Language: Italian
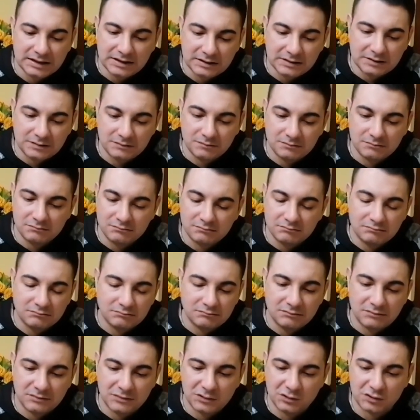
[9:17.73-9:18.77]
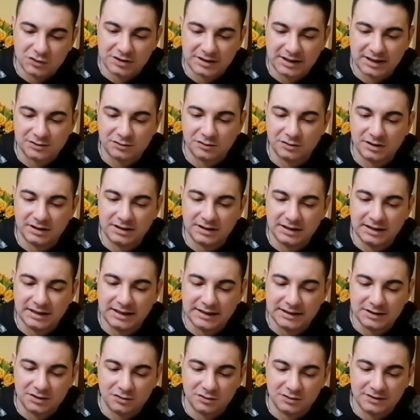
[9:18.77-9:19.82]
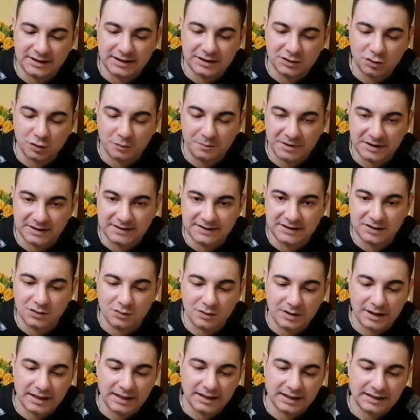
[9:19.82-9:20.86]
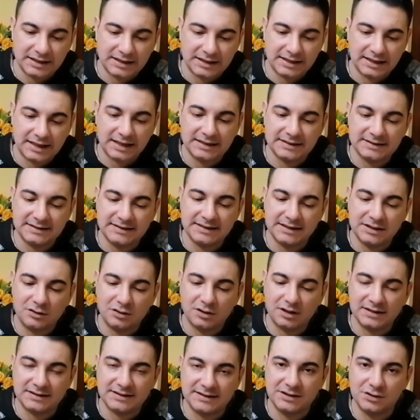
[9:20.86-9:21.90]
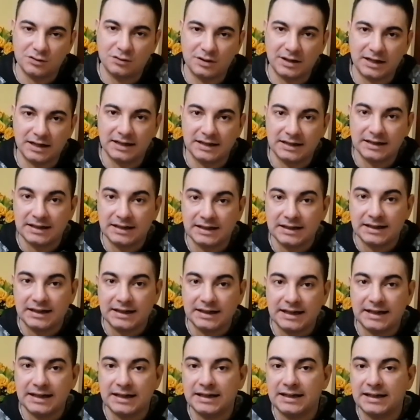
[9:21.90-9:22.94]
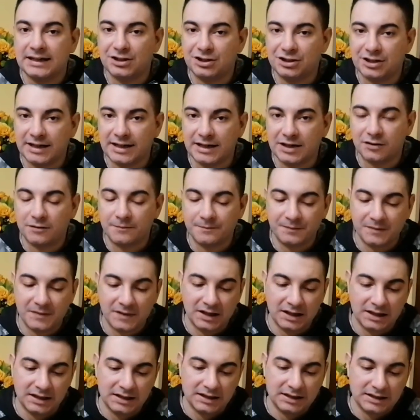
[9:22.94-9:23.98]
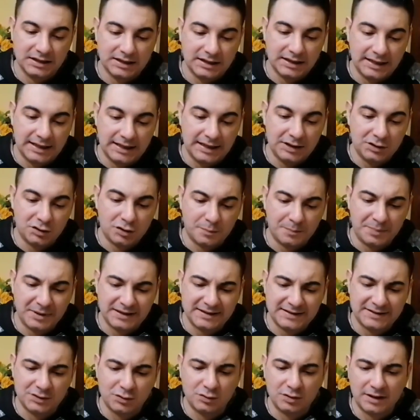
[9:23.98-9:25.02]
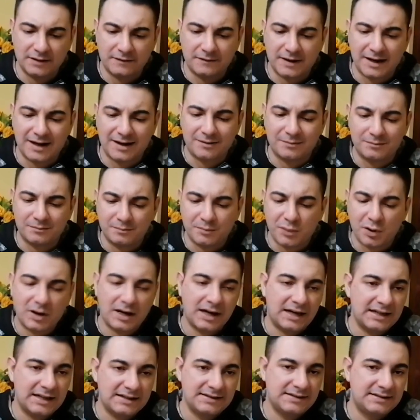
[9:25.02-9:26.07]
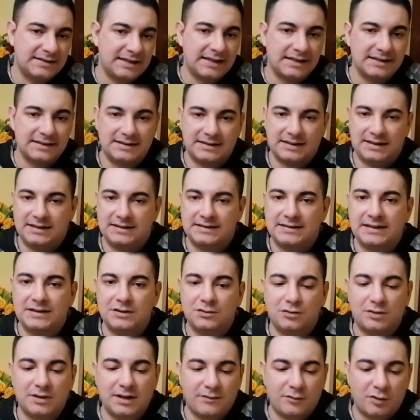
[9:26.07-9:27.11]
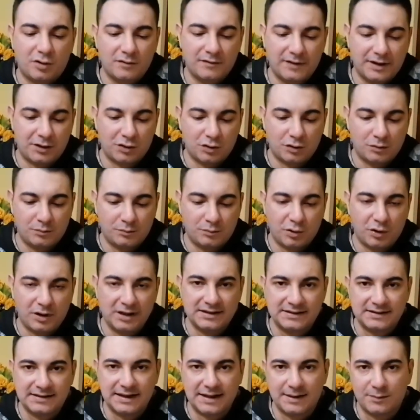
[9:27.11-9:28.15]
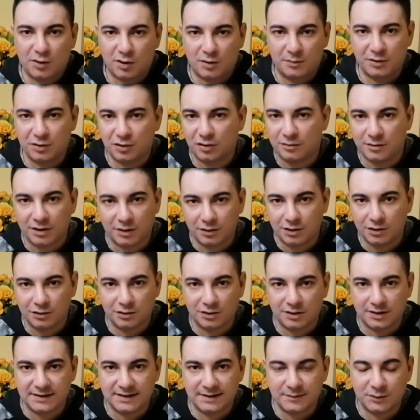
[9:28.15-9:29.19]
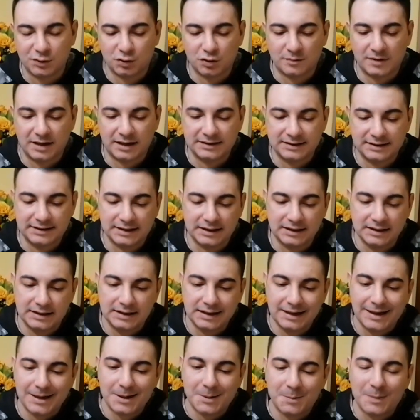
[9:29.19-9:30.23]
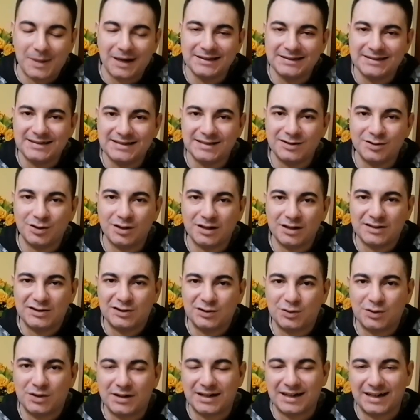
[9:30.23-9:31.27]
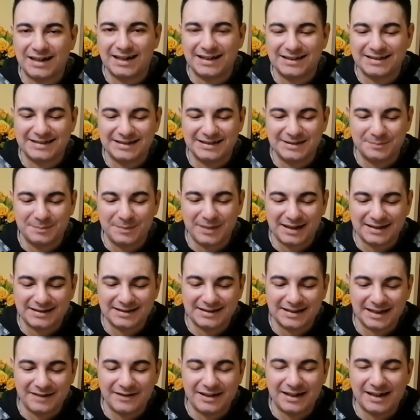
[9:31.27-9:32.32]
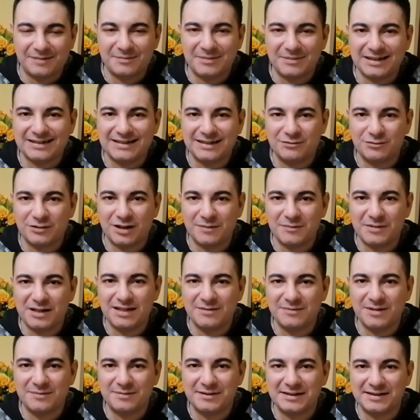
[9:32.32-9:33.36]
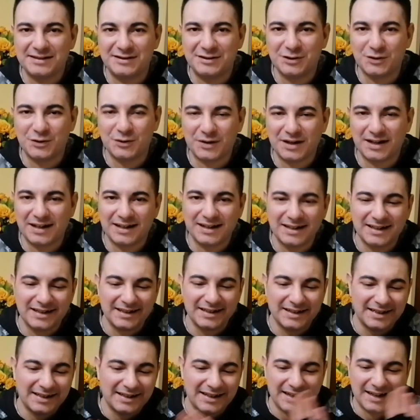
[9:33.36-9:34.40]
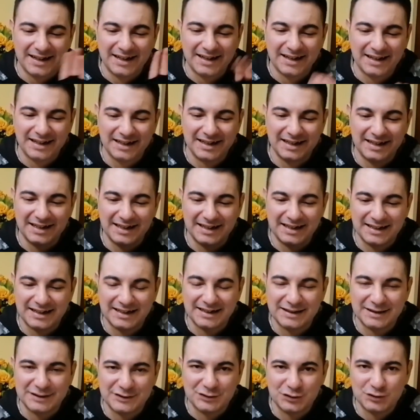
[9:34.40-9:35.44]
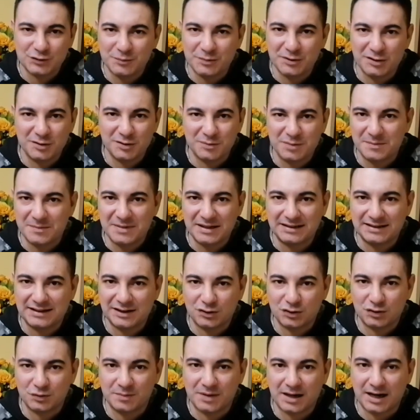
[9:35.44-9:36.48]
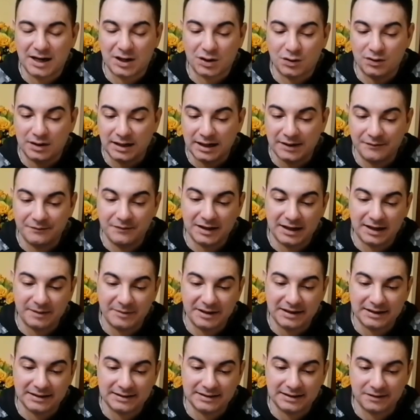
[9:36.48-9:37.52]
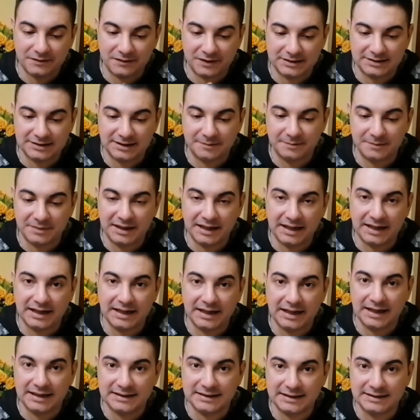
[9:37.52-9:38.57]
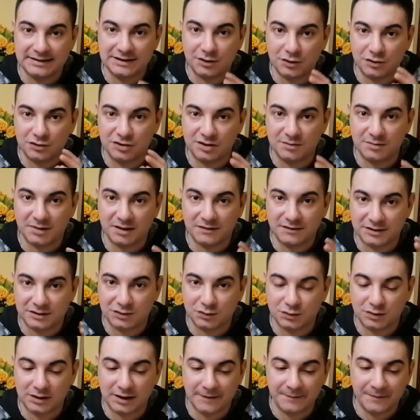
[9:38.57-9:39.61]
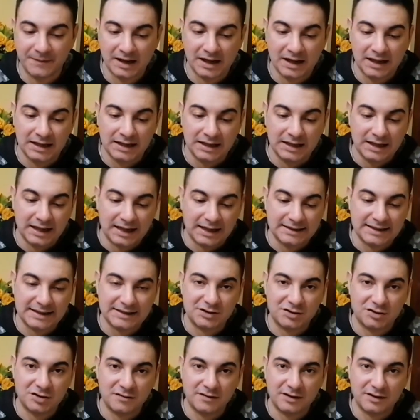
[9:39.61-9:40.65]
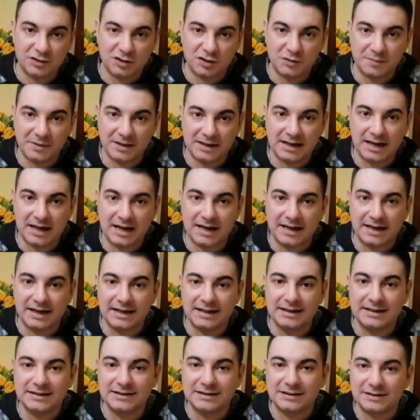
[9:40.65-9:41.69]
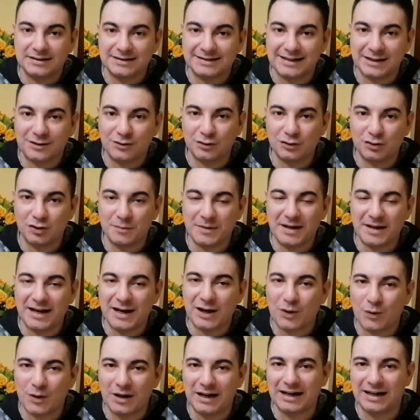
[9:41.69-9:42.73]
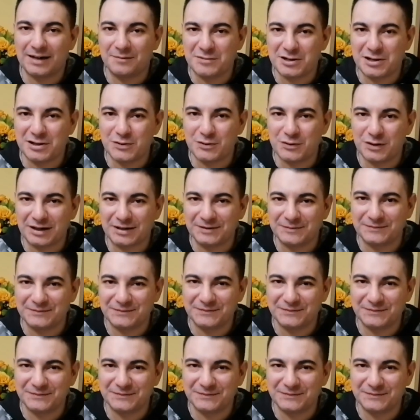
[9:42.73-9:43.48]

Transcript: Mm, lo scatto del grilletto, sia in doppia azione che in singola azione, è leggero. In doppia azione fa poca resistenza, essendo un revolver non può essere morbido come quello di una semiautomatica. Ma in singola azione, ragazzi, basta veramente una minima pressione e subito permette lo sparo. È veramente fatta bene ed è di ottima fattura. Adesso vi vado a spiegare, secondo me, qual è la migliore.